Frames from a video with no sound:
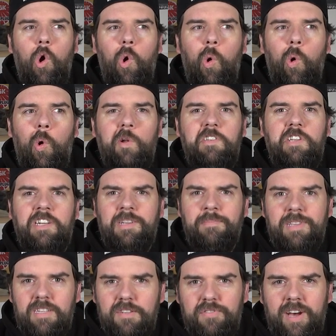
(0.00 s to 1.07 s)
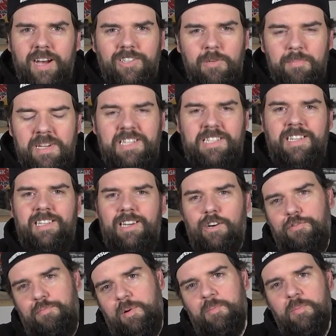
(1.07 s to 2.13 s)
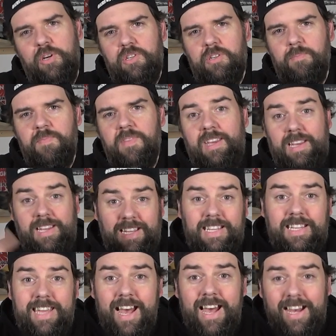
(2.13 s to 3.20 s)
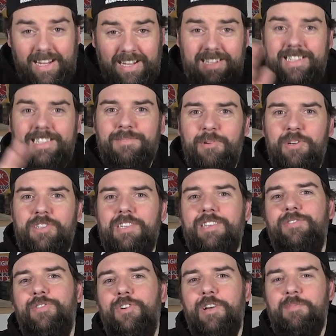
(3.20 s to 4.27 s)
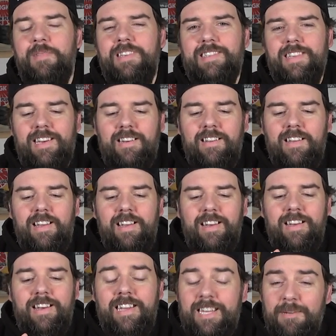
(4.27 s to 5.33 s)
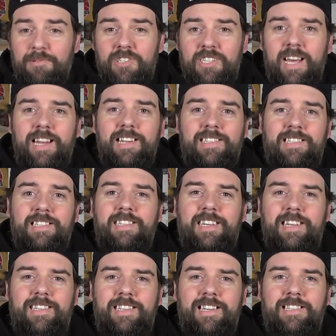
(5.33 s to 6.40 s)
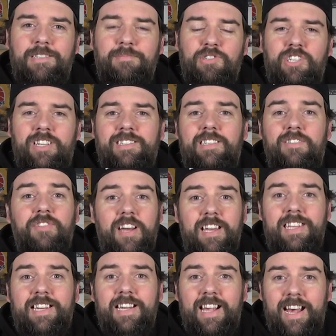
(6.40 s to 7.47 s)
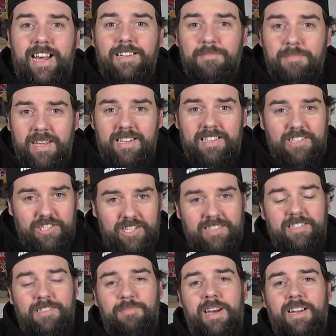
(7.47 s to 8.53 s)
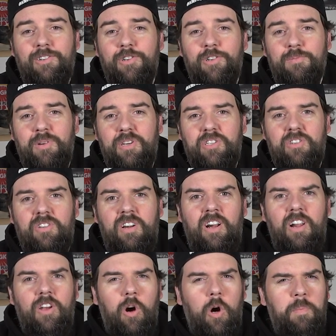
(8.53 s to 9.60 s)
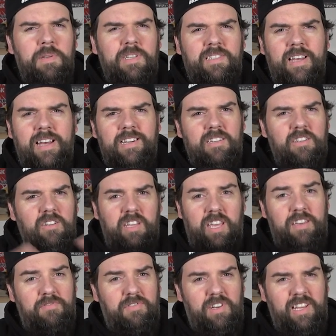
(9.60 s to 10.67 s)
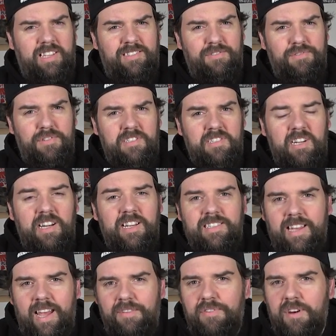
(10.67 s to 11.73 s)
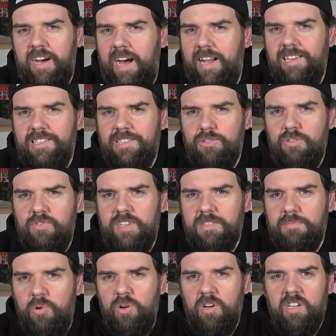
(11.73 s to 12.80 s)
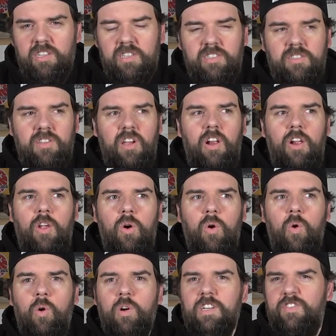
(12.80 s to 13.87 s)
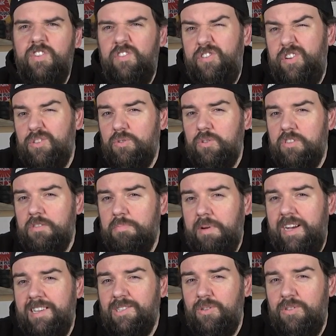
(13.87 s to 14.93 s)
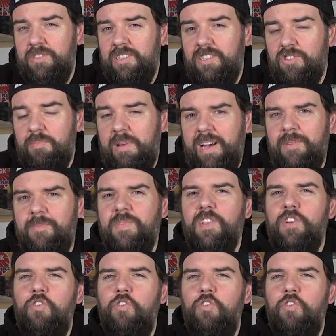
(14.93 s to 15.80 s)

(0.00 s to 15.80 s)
Und da hat er mich gefragt, ob ich den nicht aufbauen möchte. Ja, das möchte ich. Freut mich sehr. Äh, ich habe totales Interesse an diesem Chassis, weil ich ja gerade mehrere Chassis mir angucken möchte. Ob ich sage, okay, wir lassen für diese Klasse einfach alles zu, was möglich ist. Oder wir versuchen es preisgünstig zu machen.